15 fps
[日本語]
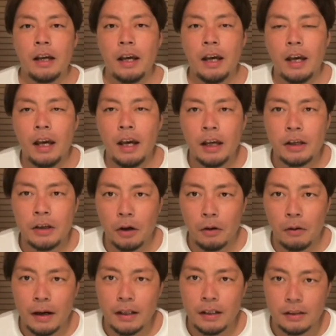今日
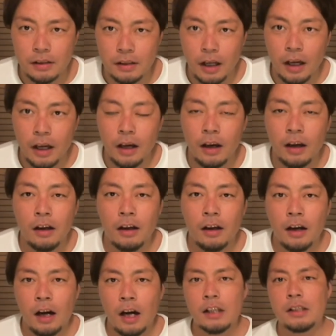はですね、
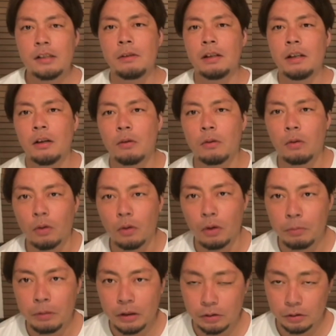初めての試
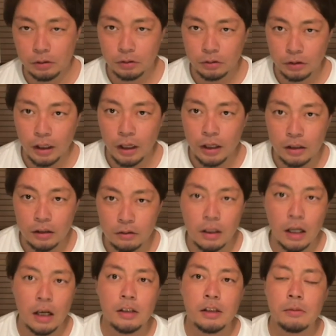みということで、普
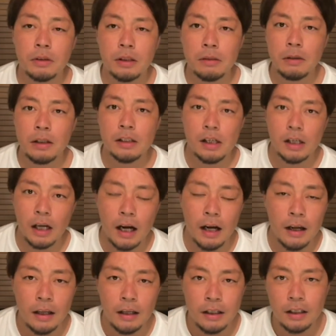段いつも木村さん
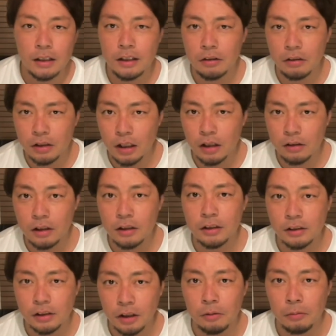がやってる企画なん
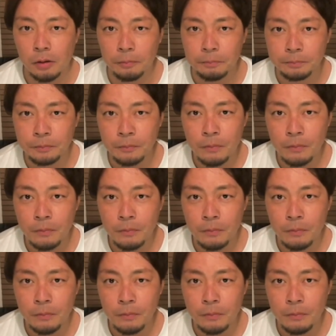ですけども、